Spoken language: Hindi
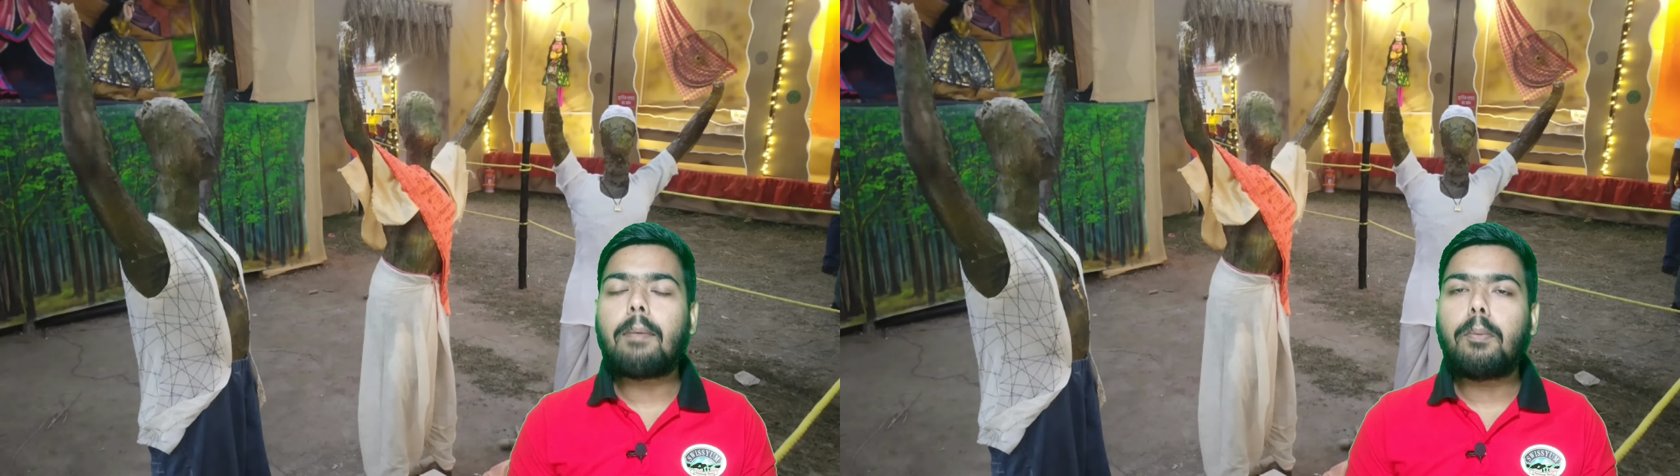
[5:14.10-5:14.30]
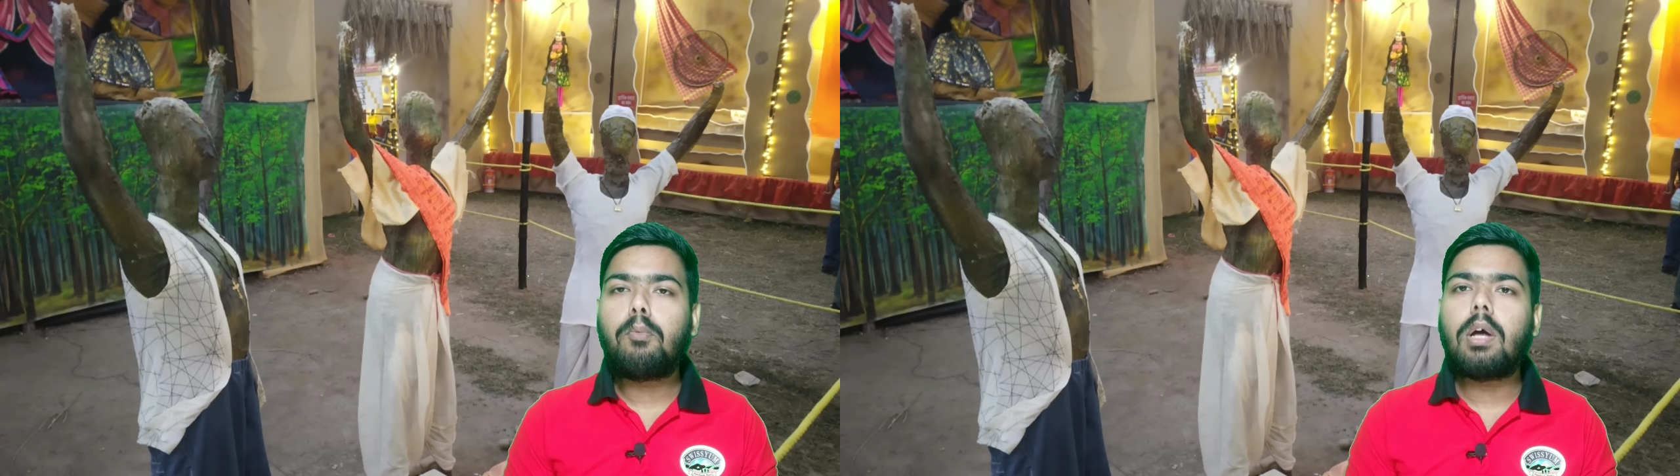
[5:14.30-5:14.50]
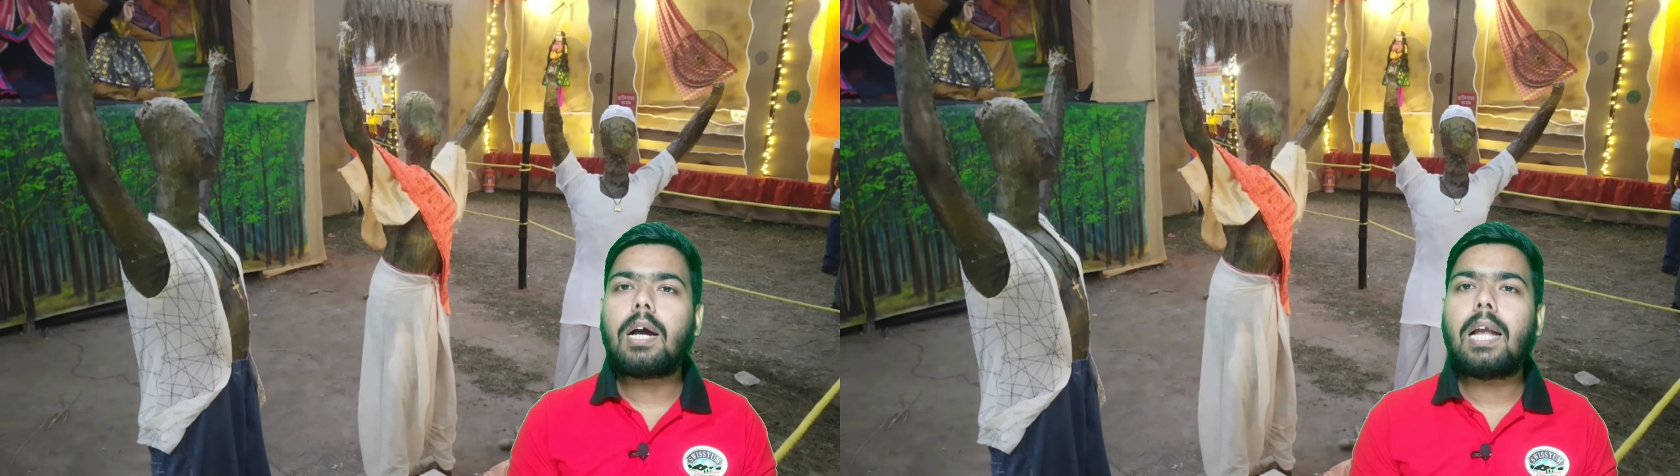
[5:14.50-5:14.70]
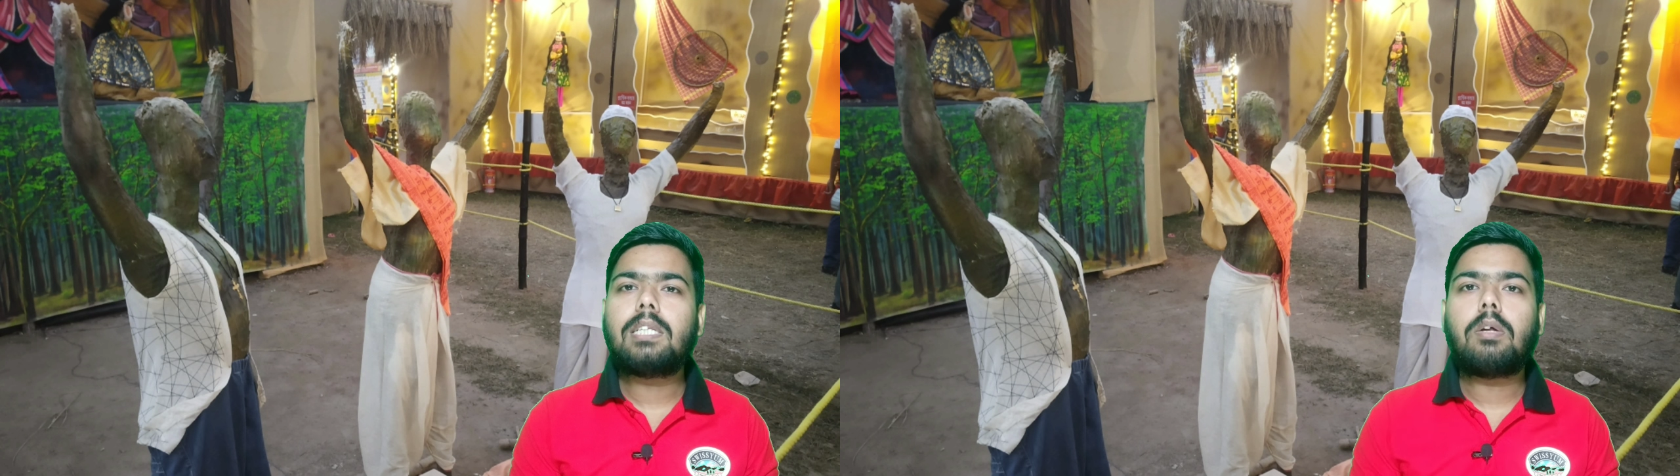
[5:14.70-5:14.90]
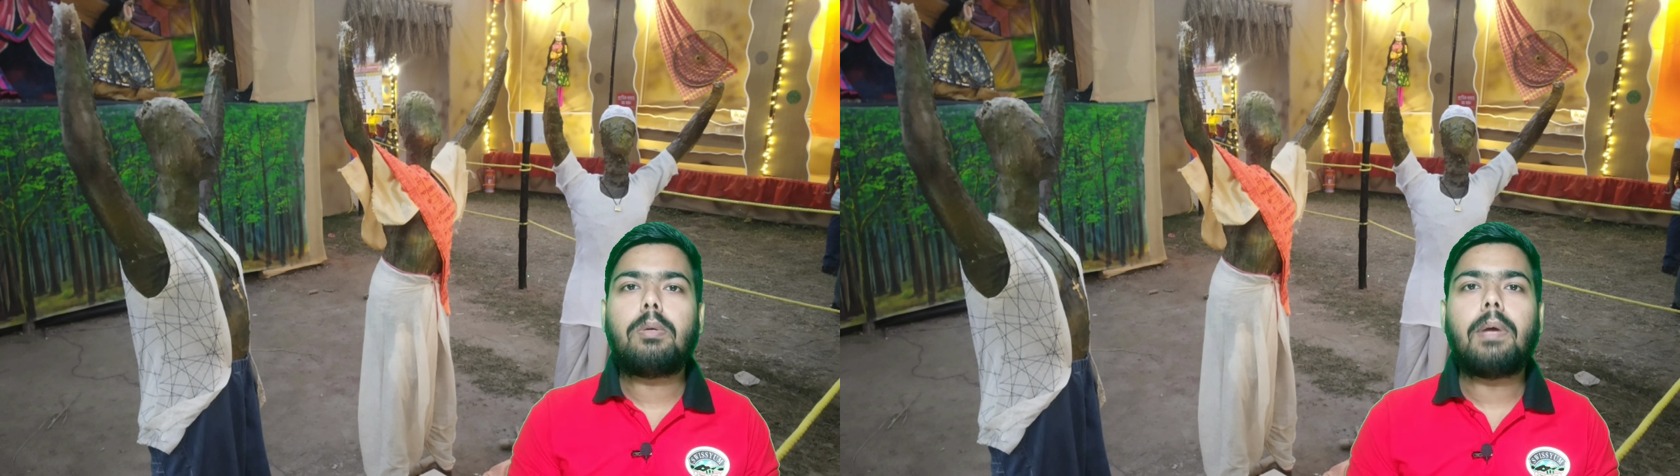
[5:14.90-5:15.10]
आपको पूरा कहानी
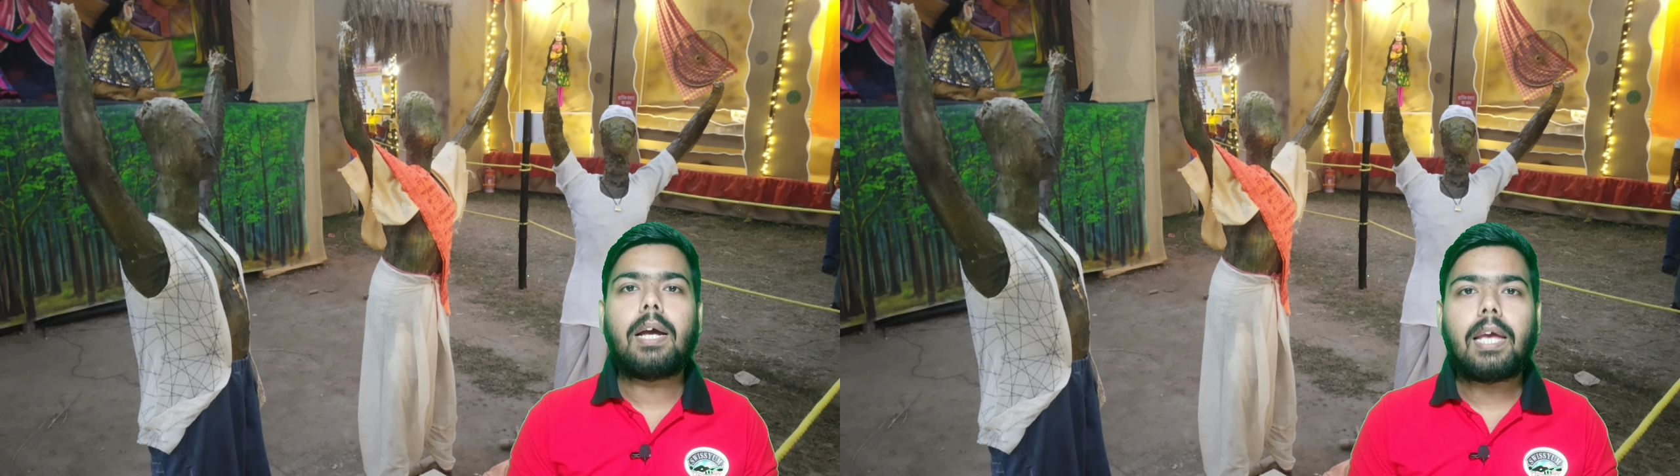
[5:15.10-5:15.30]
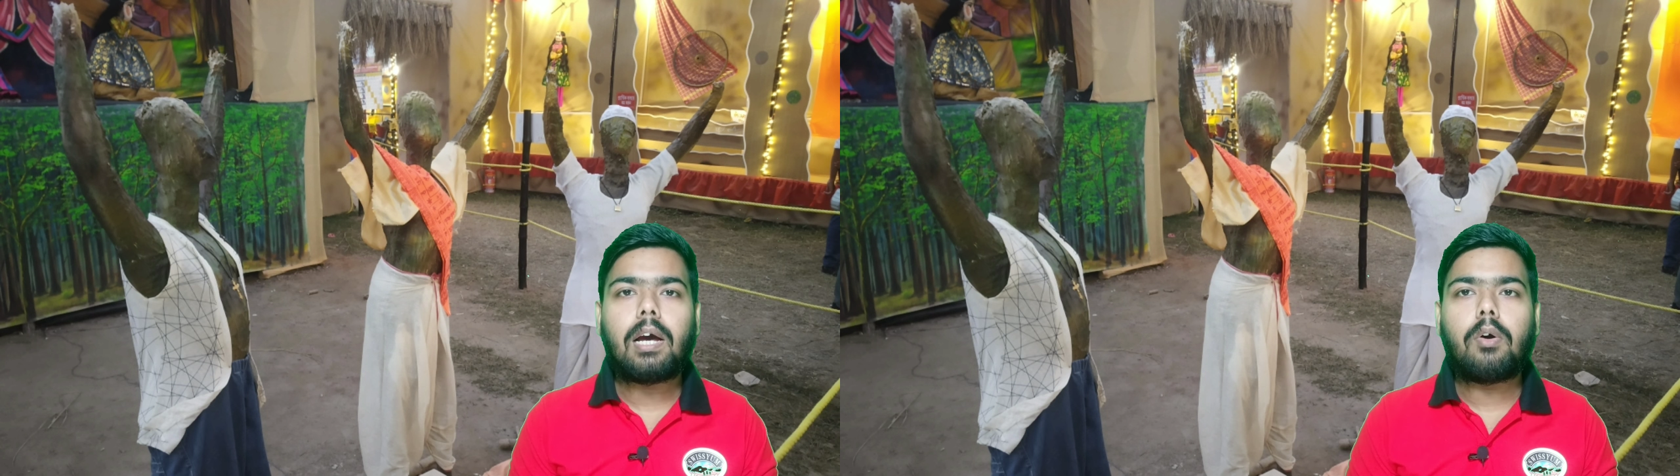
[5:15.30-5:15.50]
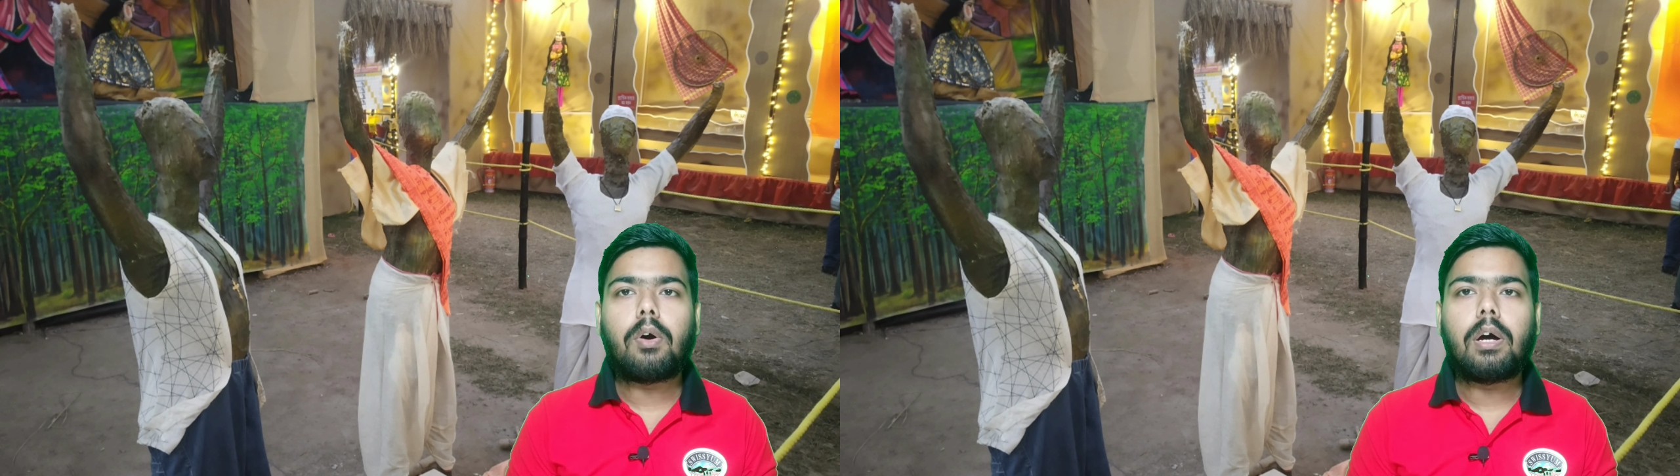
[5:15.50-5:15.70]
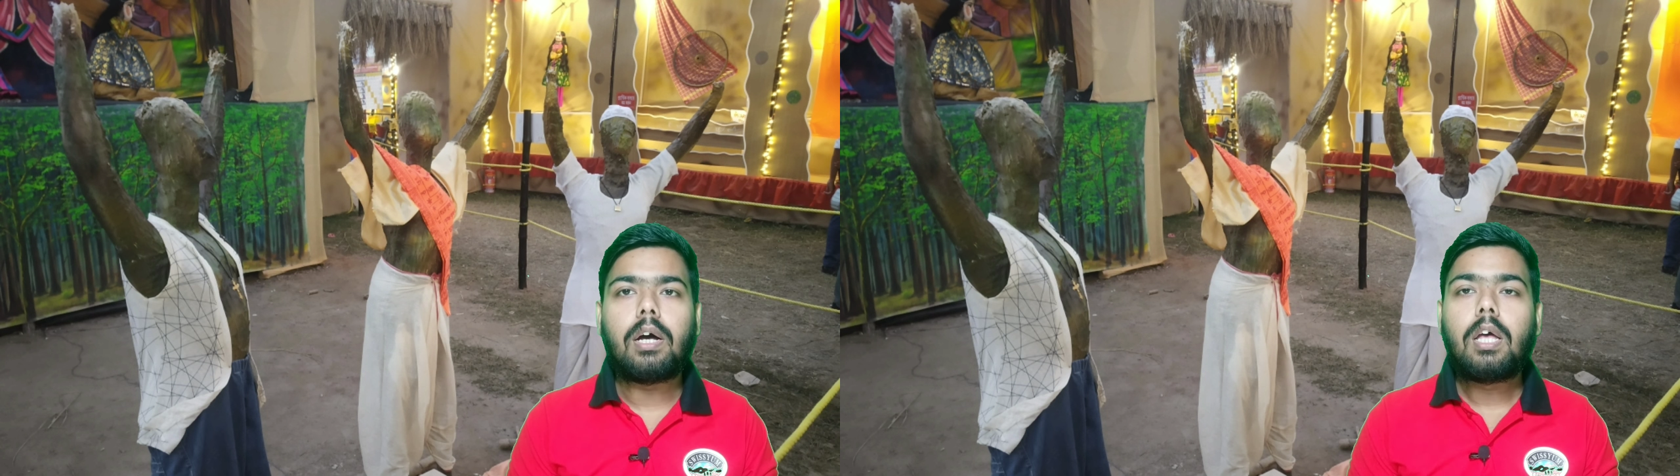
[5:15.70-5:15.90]
समझ में आ गया होगा